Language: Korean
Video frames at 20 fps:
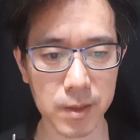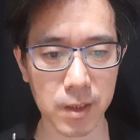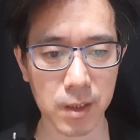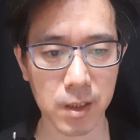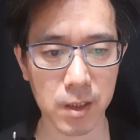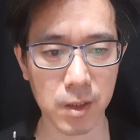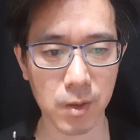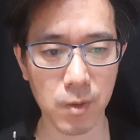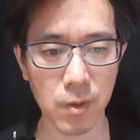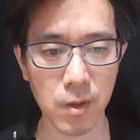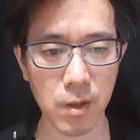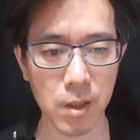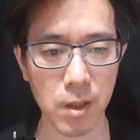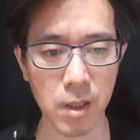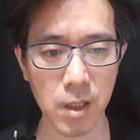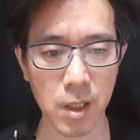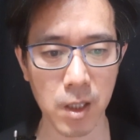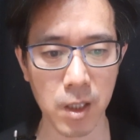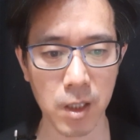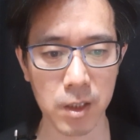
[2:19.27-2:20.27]
그리고
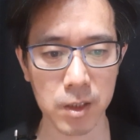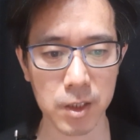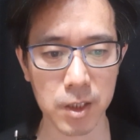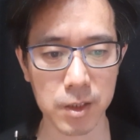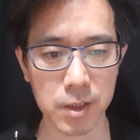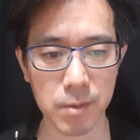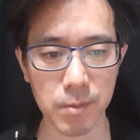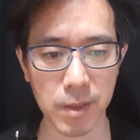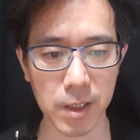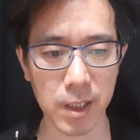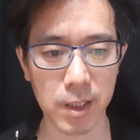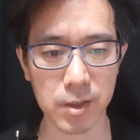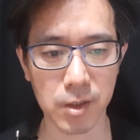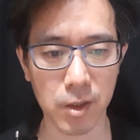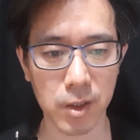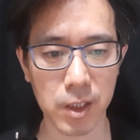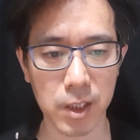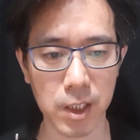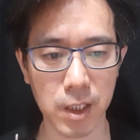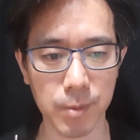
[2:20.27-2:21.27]

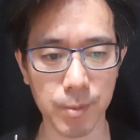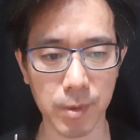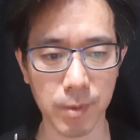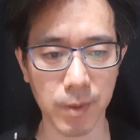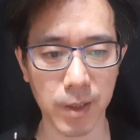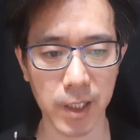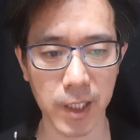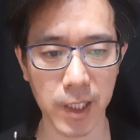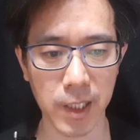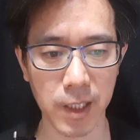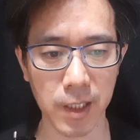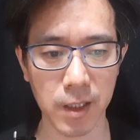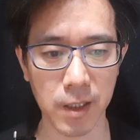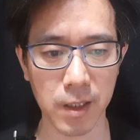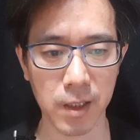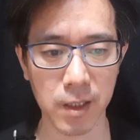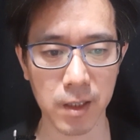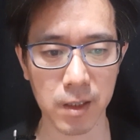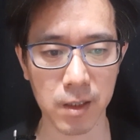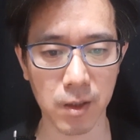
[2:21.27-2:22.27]
7천만에서 1억 미만의
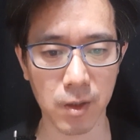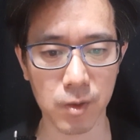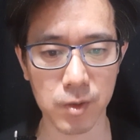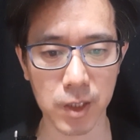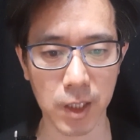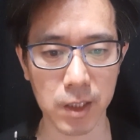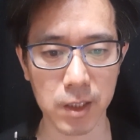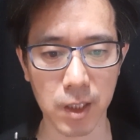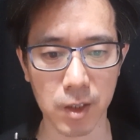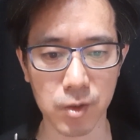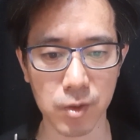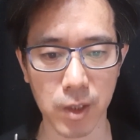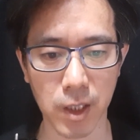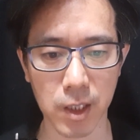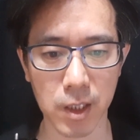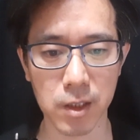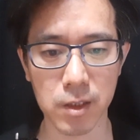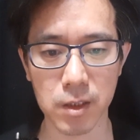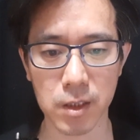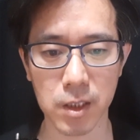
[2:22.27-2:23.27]
근로자의
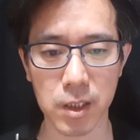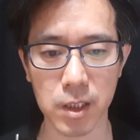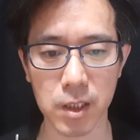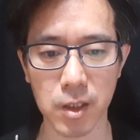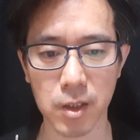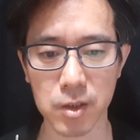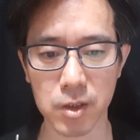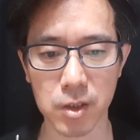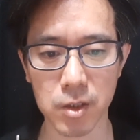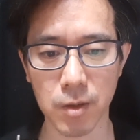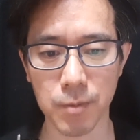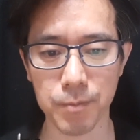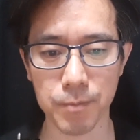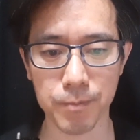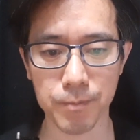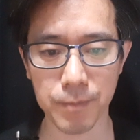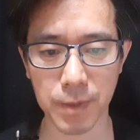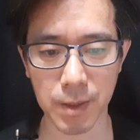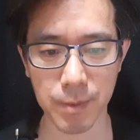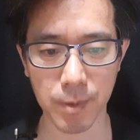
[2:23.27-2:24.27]
대출액은 1억
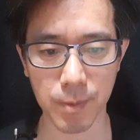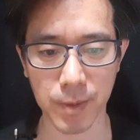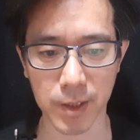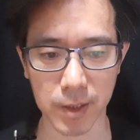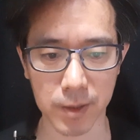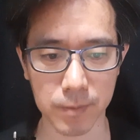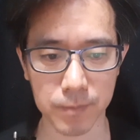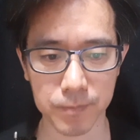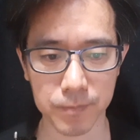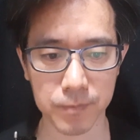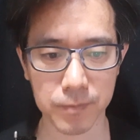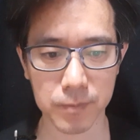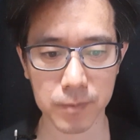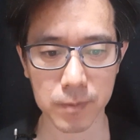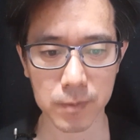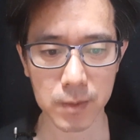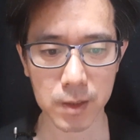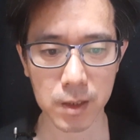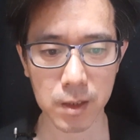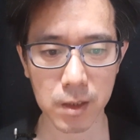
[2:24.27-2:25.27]
1,800만 원
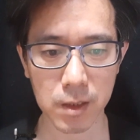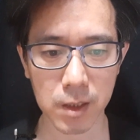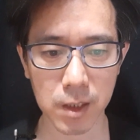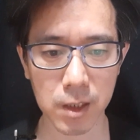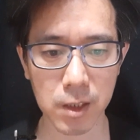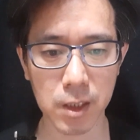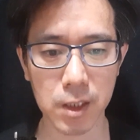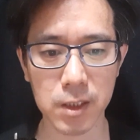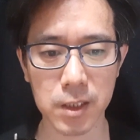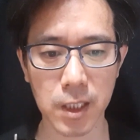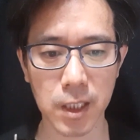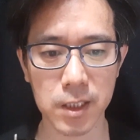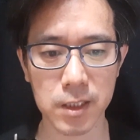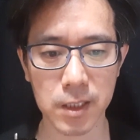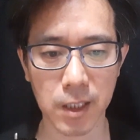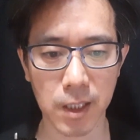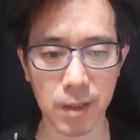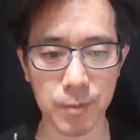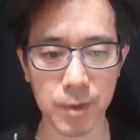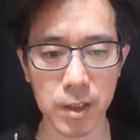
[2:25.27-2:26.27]
1억 이상인
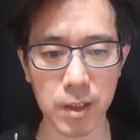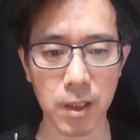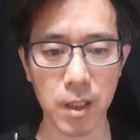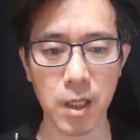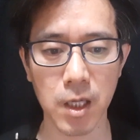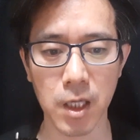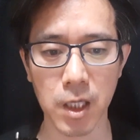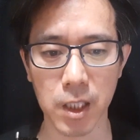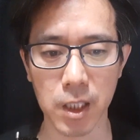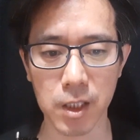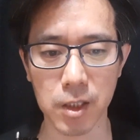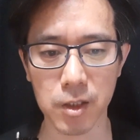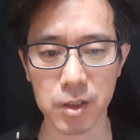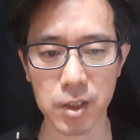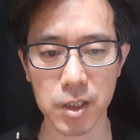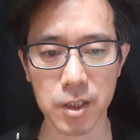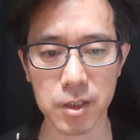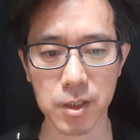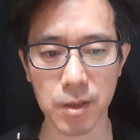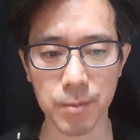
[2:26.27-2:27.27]
사람은 1억
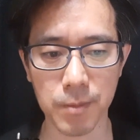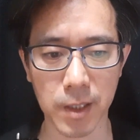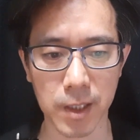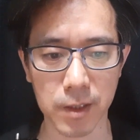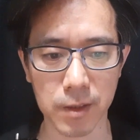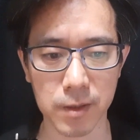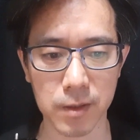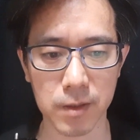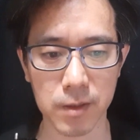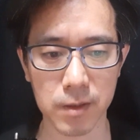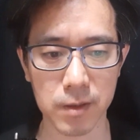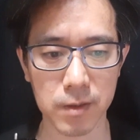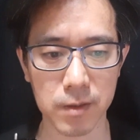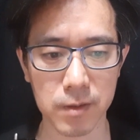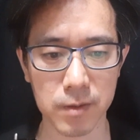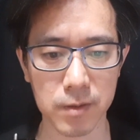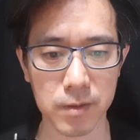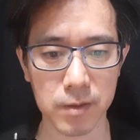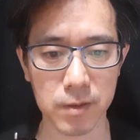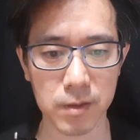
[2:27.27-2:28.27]
7천만 원
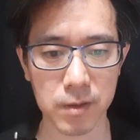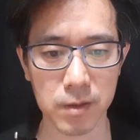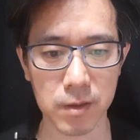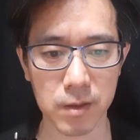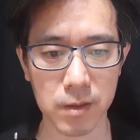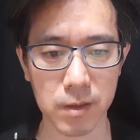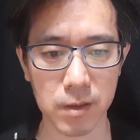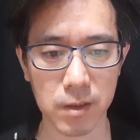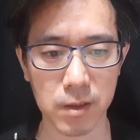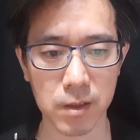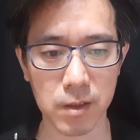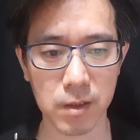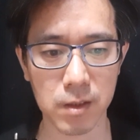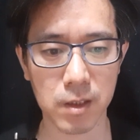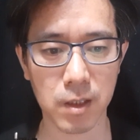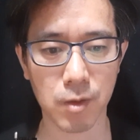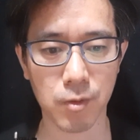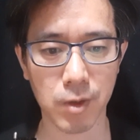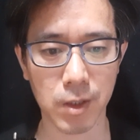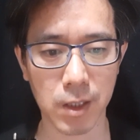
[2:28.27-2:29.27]

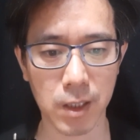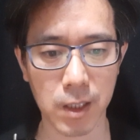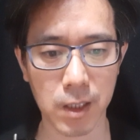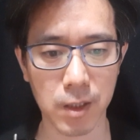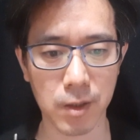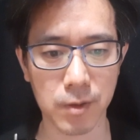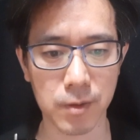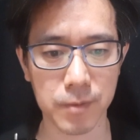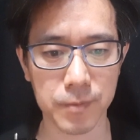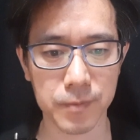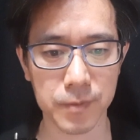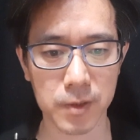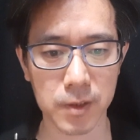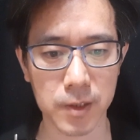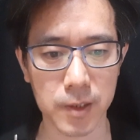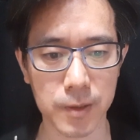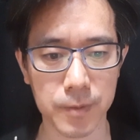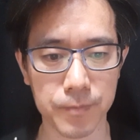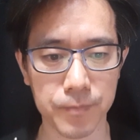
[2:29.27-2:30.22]
이렇다고 하네요. 예.